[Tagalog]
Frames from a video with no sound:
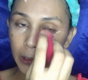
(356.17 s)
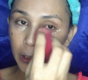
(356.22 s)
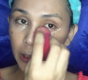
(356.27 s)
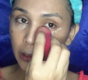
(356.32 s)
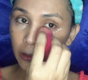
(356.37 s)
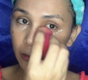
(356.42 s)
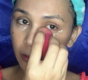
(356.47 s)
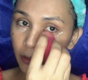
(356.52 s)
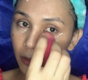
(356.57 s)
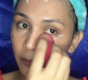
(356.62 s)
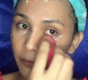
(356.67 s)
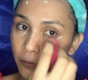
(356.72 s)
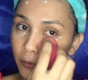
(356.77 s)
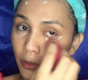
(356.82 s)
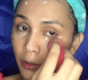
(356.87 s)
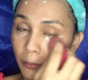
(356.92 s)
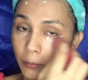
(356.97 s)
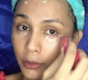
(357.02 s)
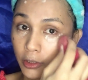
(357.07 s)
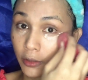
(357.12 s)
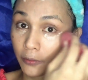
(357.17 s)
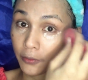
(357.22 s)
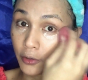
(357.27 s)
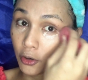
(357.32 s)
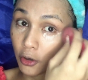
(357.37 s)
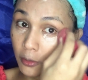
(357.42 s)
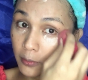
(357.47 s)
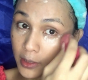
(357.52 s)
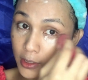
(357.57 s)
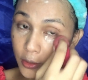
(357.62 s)
ting interview
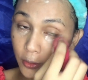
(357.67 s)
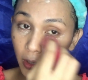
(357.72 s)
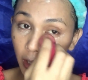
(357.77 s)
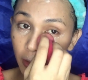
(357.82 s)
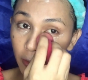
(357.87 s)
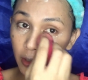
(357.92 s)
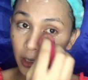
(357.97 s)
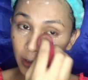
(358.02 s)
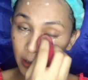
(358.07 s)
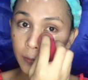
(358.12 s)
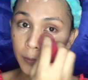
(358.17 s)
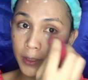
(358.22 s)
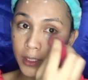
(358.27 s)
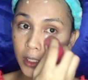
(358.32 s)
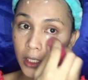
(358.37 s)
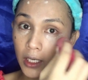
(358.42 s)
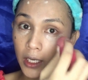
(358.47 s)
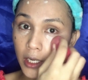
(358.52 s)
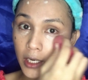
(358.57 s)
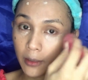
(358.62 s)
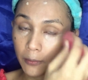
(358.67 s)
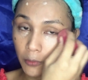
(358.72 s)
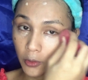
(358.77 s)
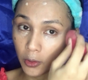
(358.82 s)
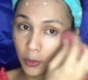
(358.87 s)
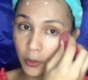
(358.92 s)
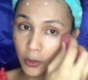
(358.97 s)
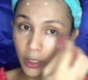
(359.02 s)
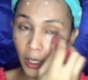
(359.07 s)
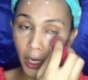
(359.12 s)
interview ko medyo kanon especially anang
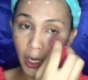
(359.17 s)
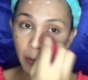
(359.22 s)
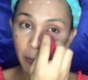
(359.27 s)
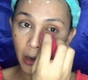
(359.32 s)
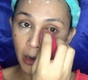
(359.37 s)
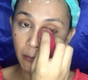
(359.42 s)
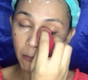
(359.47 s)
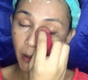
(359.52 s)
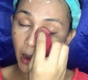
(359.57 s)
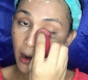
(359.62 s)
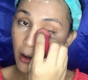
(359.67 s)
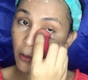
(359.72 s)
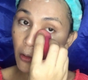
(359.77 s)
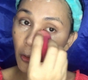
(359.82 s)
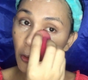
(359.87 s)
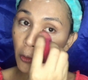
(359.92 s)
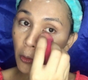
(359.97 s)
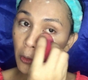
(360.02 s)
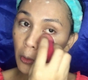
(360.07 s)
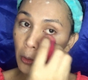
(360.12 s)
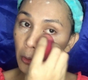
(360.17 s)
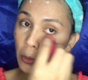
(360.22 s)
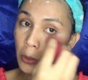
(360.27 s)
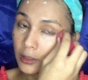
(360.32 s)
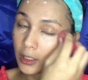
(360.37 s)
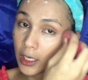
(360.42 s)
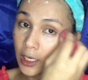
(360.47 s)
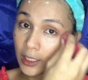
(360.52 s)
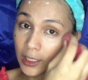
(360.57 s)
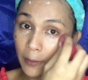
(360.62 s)
mulon ka ng mga
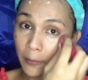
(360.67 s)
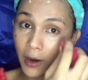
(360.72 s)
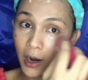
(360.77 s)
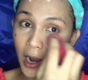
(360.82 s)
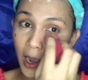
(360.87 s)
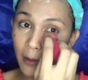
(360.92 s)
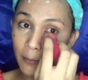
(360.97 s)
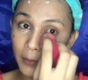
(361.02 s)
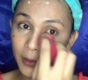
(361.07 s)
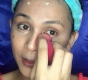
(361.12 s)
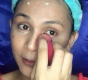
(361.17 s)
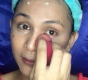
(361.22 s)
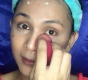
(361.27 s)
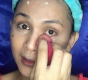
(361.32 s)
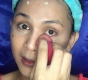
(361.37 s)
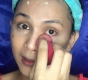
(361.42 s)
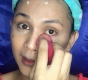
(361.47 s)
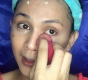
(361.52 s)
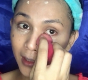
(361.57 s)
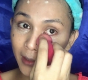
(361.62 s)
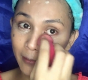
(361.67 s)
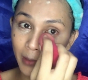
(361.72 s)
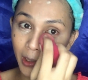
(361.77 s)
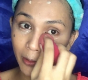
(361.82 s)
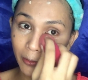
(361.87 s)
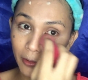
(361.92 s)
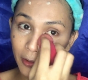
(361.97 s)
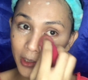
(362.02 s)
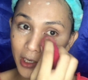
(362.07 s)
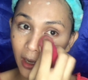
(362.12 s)
bangko tinanta mag-abas kun sa eh
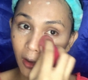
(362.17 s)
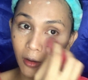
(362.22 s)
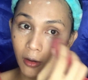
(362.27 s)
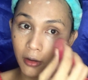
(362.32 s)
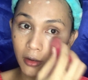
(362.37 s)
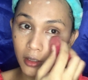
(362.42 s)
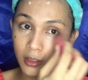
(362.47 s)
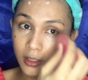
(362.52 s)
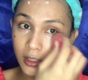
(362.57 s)
marong niya oh